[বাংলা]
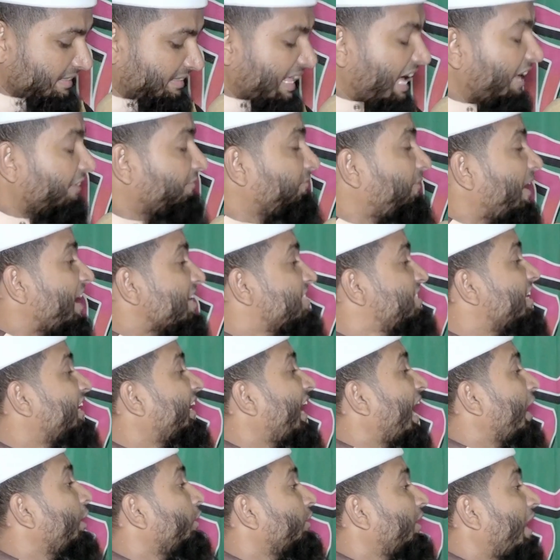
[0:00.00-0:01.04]
তার ফাঁসি
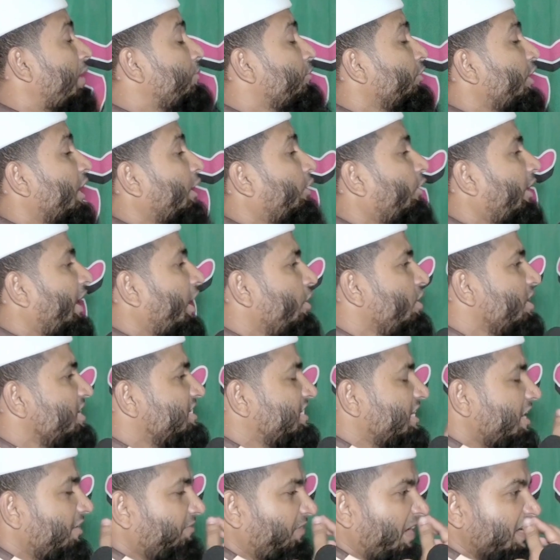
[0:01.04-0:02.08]
কামনা করা
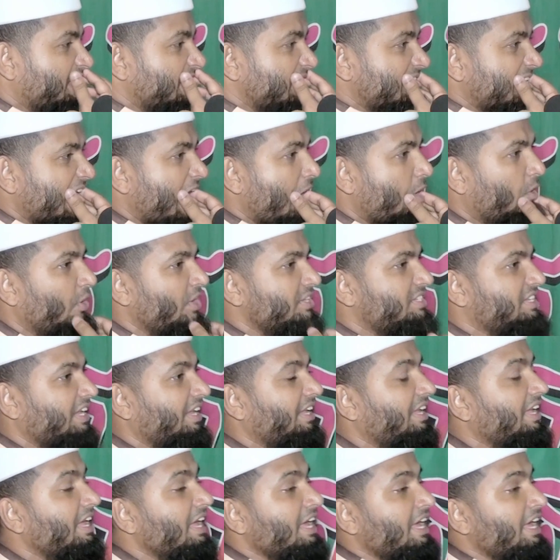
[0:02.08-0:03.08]
হয়েছে ফাঁসি চাওয়া হয়েছে